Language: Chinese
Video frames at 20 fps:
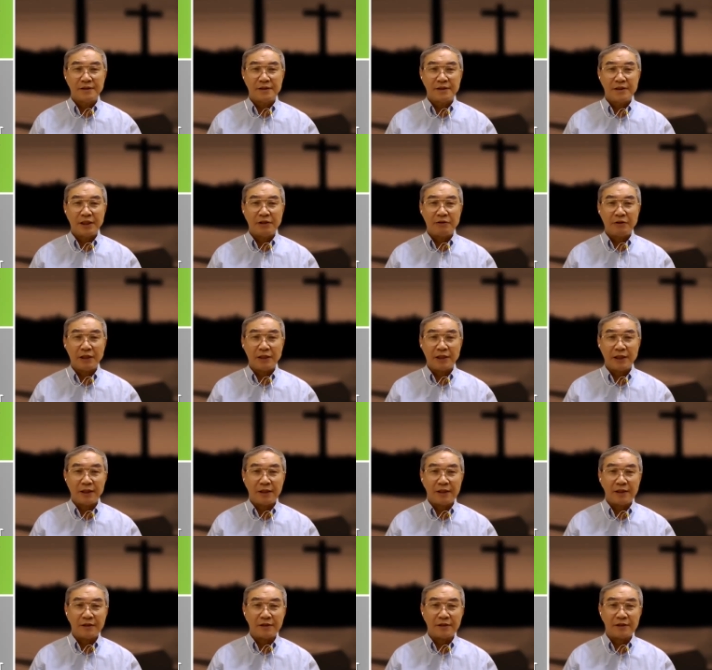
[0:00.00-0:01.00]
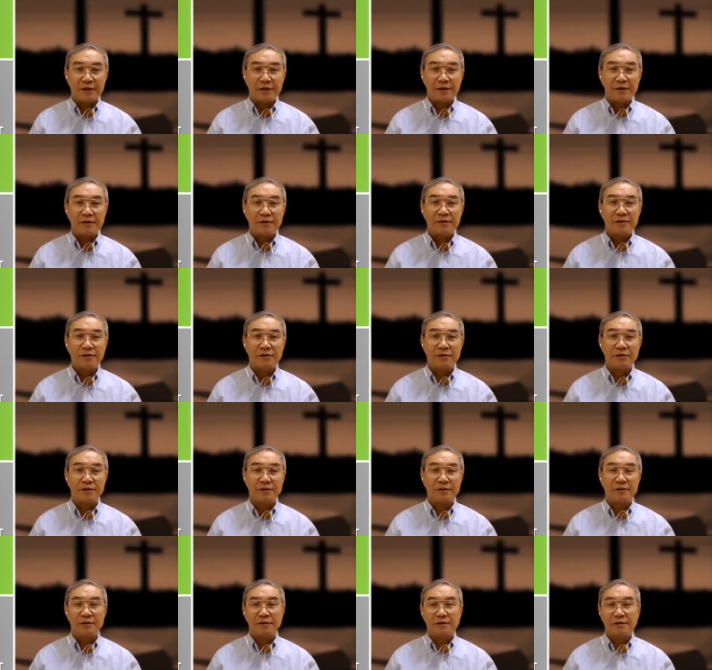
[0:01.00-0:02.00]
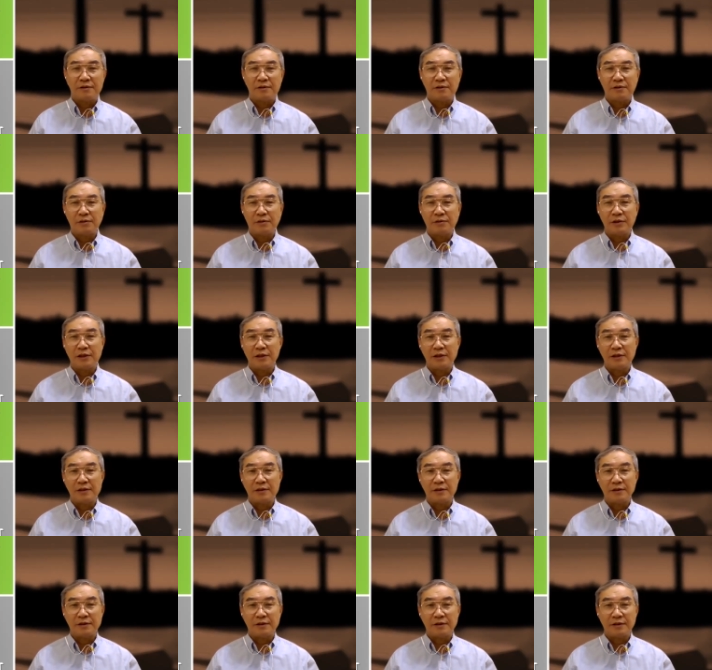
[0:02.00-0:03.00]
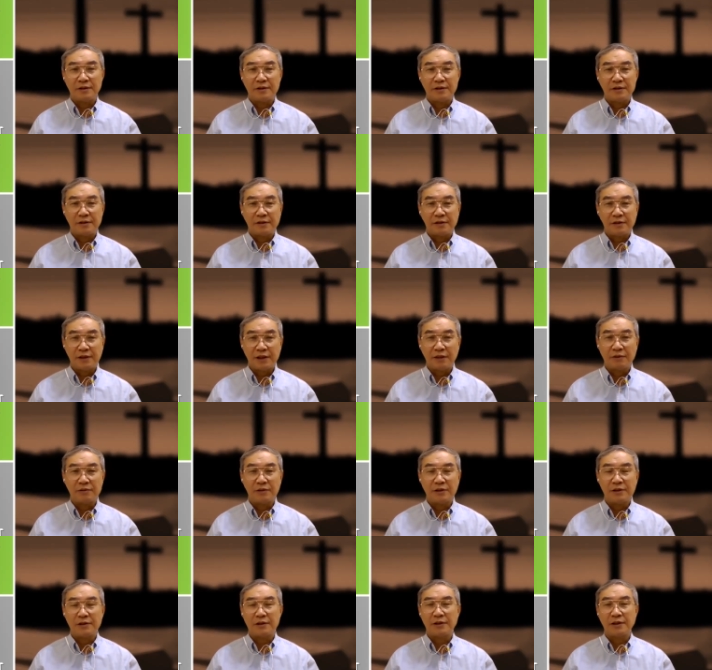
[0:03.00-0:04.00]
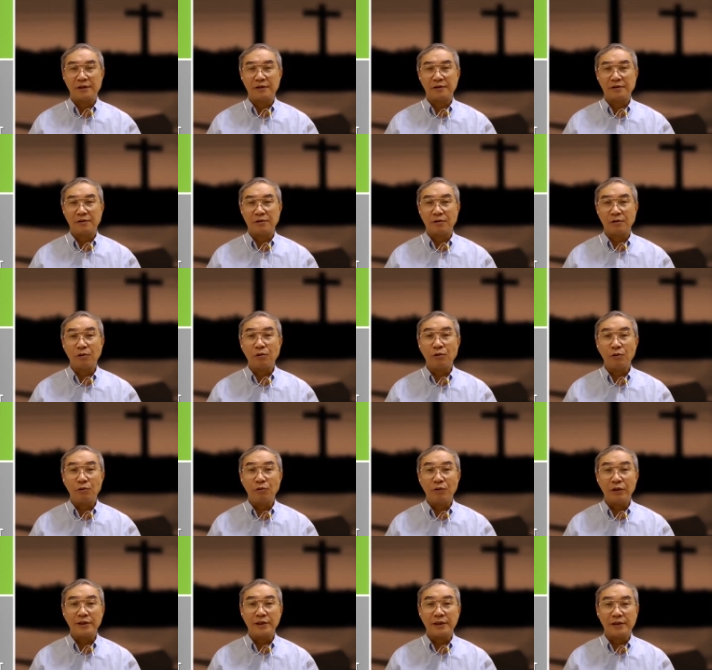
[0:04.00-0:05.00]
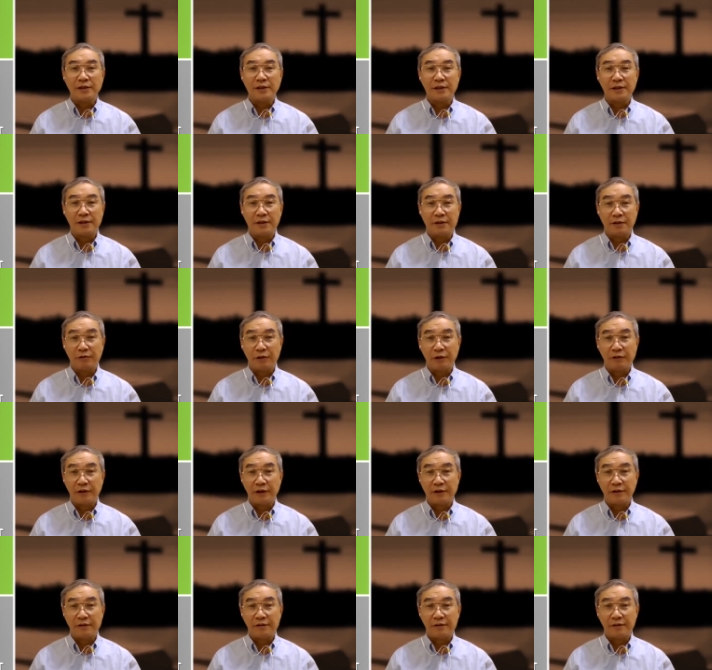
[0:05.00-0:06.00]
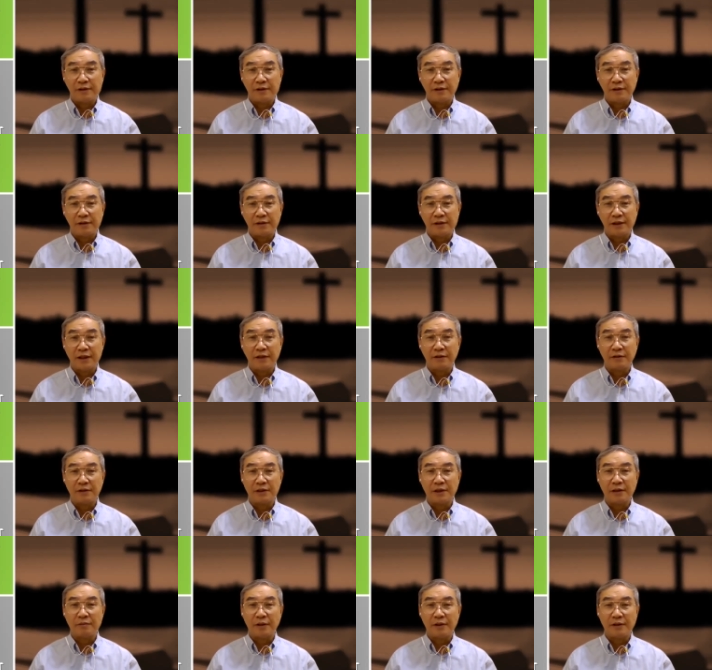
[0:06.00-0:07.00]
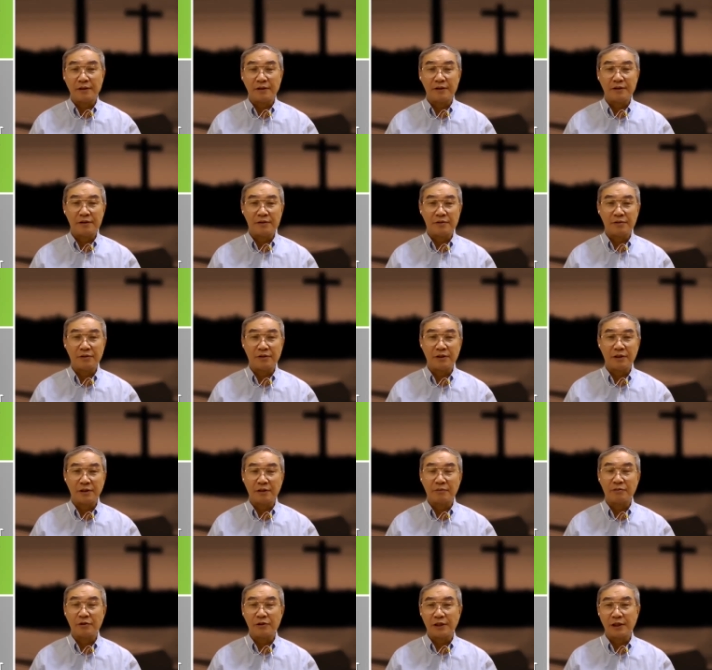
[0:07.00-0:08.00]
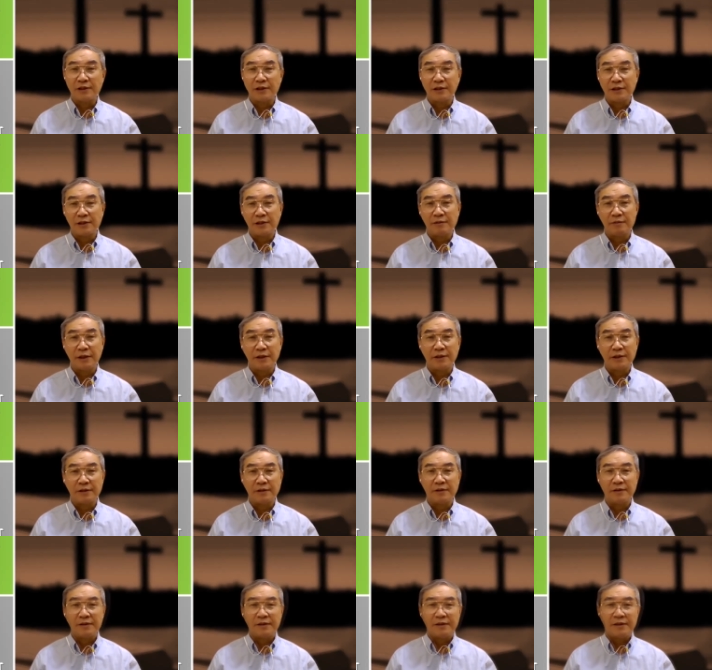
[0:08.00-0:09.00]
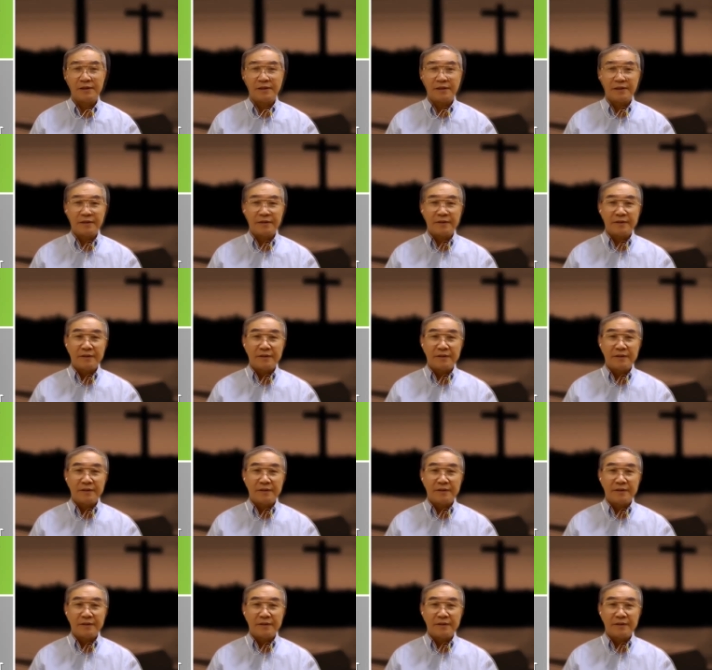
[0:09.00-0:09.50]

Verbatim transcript: 另外一大类是啥？就是所谓的道德跟公共卫生的规范啊，大概有三百，就是要差不多将近四百条啊。